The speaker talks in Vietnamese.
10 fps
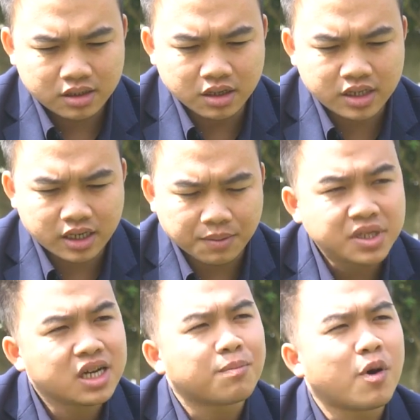từ trận gặp
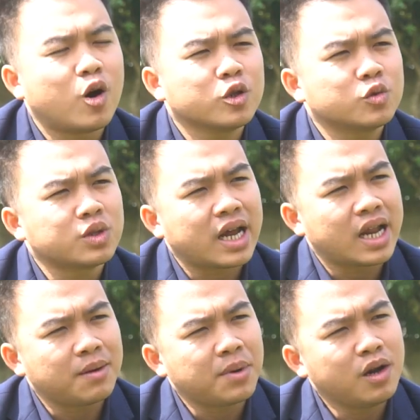Singapore chúng ta
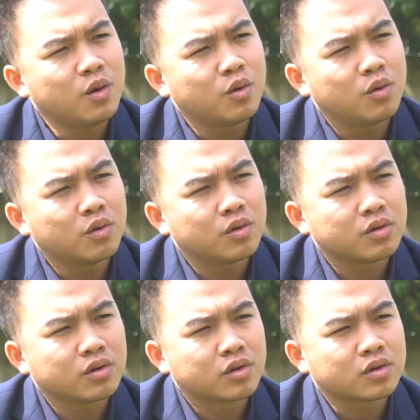đã bắt đầu
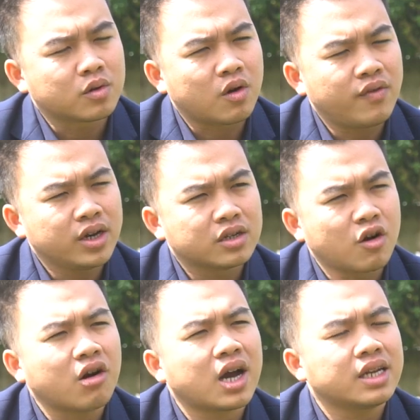có phần
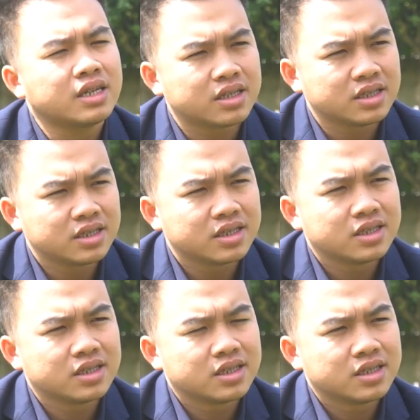khó khăn
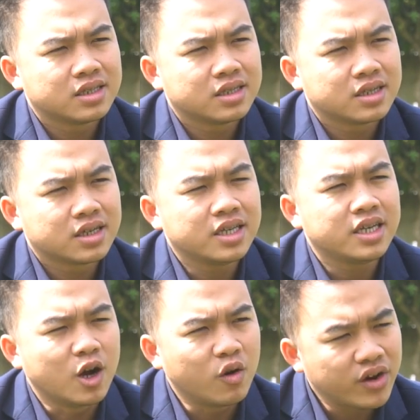khi
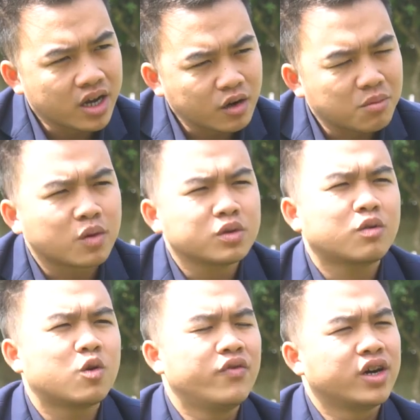thi đấu với các đội bóng trong
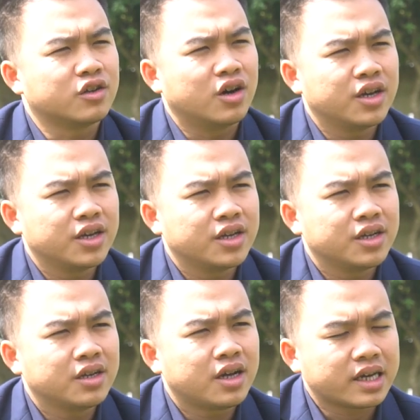khu vực rồi.
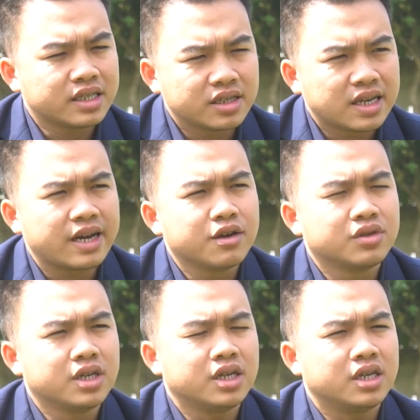Anh nhận ra điều gì